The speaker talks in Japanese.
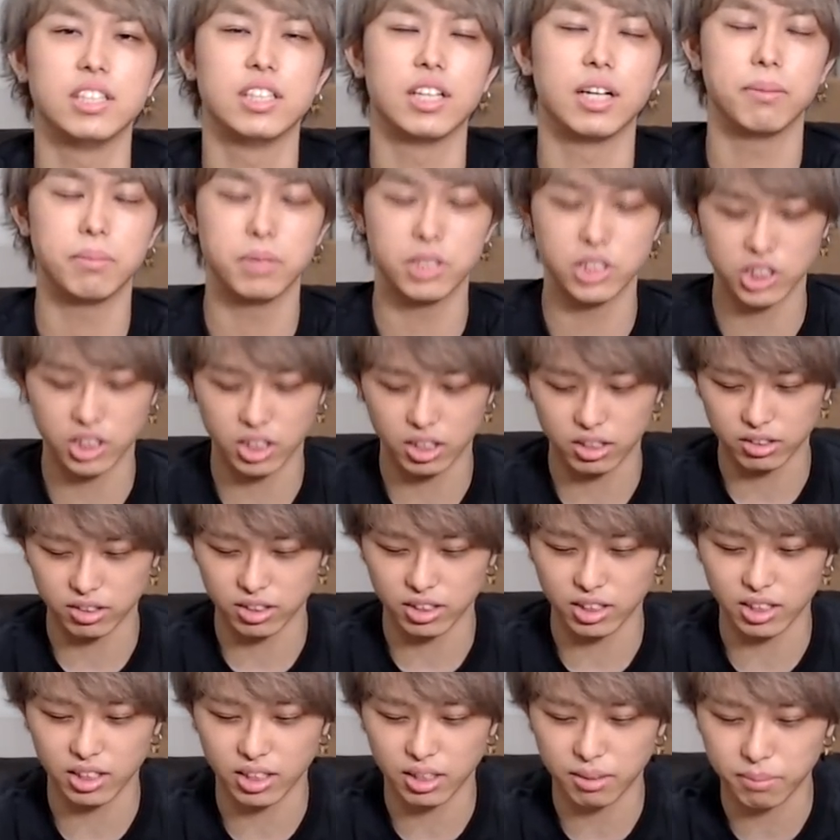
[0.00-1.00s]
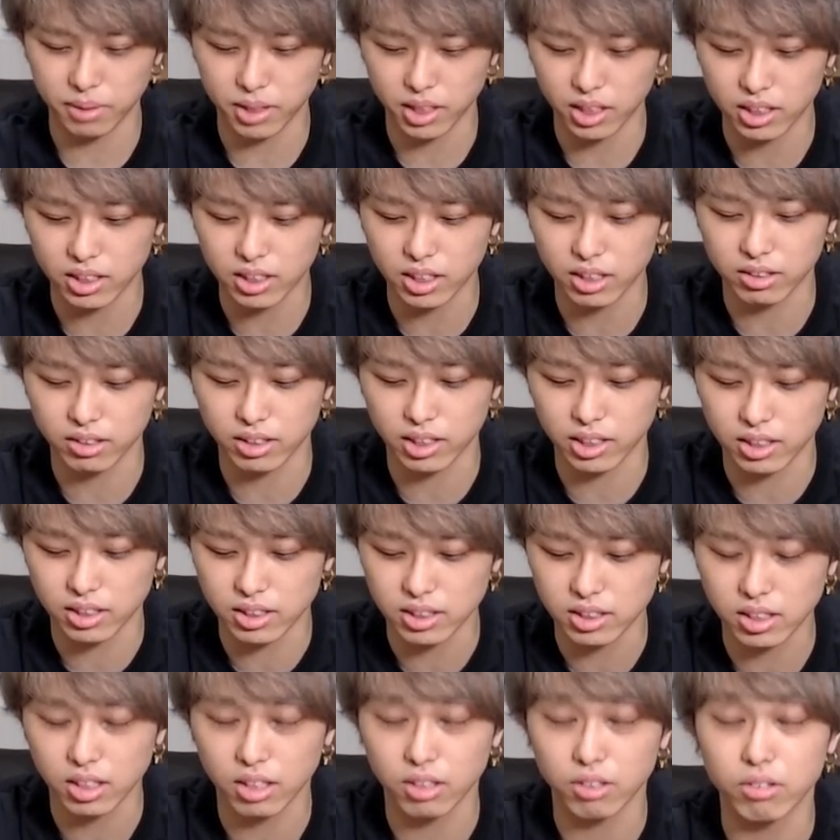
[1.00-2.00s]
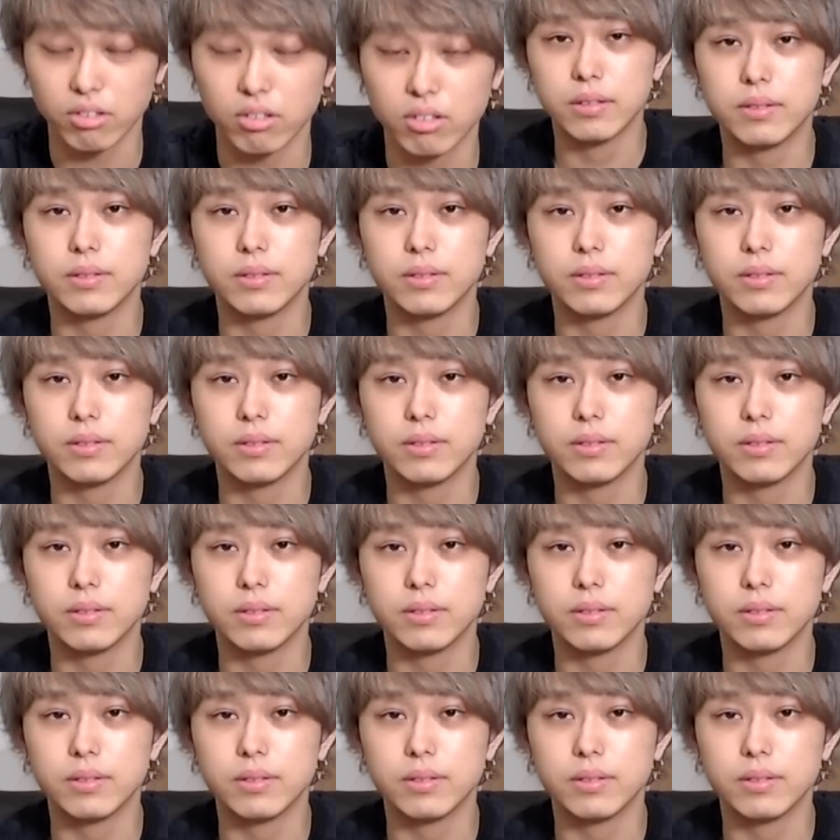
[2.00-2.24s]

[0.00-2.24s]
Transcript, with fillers: ダメージがあるんであんまやりたくないんですけど。